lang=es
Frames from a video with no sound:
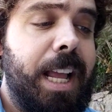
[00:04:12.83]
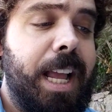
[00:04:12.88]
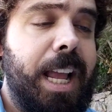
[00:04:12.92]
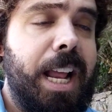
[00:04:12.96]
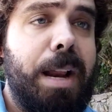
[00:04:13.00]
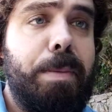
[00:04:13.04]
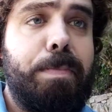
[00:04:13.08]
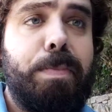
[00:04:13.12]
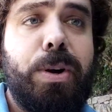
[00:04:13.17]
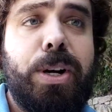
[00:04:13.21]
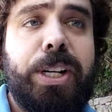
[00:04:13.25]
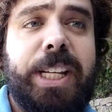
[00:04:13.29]

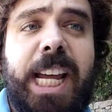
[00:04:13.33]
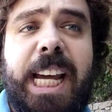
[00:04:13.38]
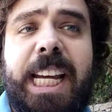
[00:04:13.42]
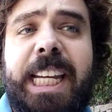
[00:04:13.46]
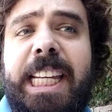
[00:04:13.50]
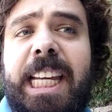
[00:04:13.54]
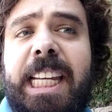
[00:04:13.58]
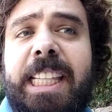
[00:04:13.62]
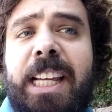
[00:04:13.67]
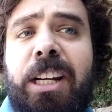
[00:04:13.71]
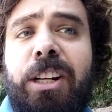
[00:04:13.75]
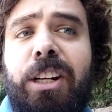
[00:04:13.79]
Eh, ¿por qué
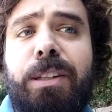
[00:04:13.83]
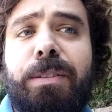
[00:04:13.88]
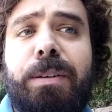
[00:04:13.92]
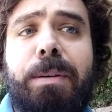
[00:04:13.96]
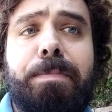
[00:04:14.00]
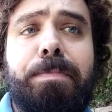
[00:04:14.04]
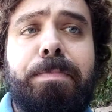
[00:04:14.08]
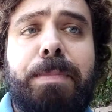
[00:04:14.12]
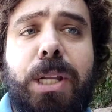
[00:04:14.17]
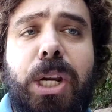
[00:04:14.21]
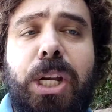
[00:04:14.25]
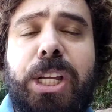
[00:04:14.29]
existen los
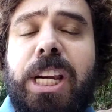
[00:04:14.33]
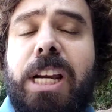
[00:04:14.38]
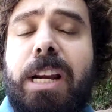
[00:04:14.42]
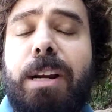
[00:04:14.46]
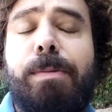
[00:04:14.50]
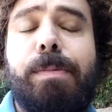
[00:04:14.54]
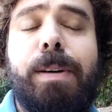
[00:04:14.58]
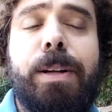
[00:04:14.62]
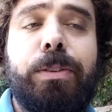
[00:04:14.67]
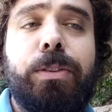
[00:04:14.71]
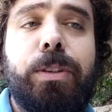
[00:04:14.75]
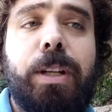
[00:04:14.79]
vampiros
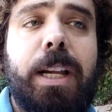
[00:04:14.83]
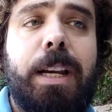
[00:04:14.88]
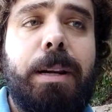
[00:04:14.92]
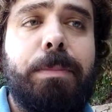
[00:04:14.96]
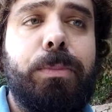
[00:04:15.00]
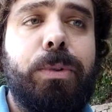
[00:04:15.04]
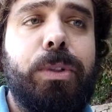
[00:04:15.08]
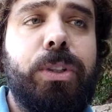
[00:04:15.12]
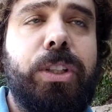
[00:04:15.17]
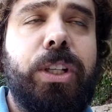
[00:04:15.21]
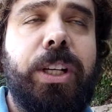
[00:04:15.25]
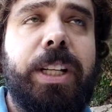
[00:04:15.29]
en el,
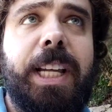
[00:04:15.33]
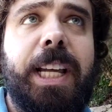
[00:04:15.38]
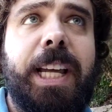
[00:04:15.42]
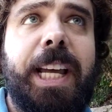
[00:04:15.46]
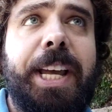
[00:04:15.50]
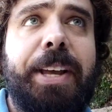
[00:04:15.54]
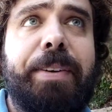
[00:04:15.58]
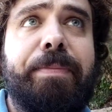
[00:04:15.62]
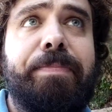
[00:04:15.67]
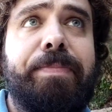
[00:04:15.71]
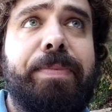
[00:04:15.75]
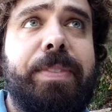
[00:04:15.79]
mundo
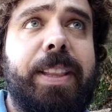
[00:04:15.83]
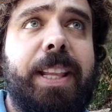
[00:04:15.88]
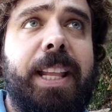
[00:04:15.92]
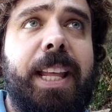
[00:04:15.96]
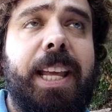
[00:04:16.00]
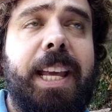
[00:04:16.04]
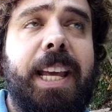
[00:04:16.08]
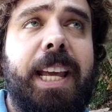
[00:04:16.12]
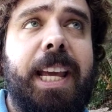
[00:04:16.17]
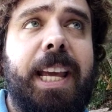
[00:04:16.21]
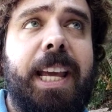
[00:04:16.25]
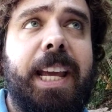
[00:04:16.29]
de,
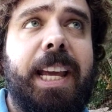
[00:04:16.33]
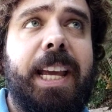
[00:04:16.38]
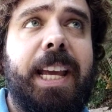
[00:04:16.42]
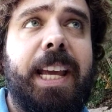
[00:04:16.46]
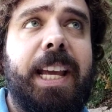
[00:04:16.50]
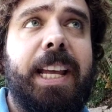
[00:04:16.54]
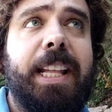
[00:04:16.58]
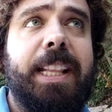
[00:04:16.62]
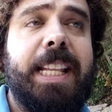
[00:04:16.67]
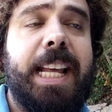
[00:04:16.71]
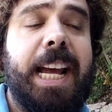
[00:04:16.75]
de,